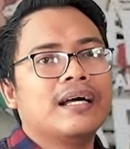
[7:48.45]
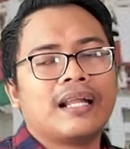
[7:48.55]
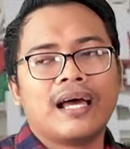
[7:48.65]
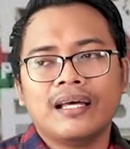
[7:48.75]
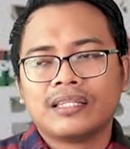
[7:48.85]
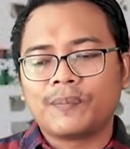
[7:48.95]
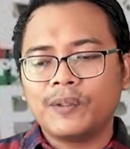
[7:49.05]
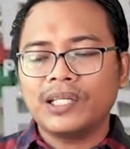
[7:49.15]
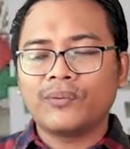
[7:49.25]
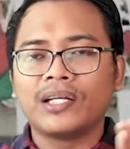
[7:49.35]
Nah
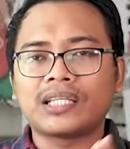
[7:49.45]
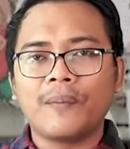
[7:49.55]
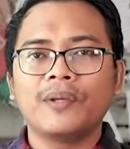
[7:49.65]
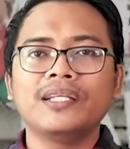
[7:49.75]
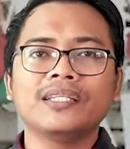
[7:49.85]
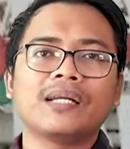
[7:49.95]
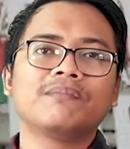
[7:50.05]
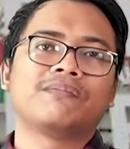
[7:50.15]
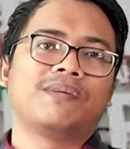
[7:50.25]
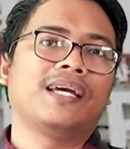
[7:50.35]
tapi Riwan Kamil ini
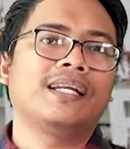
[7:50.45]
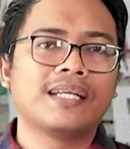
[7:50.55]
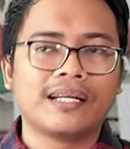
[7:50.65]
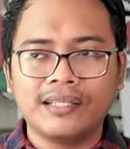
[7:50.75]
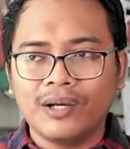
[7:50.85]
kan berbeda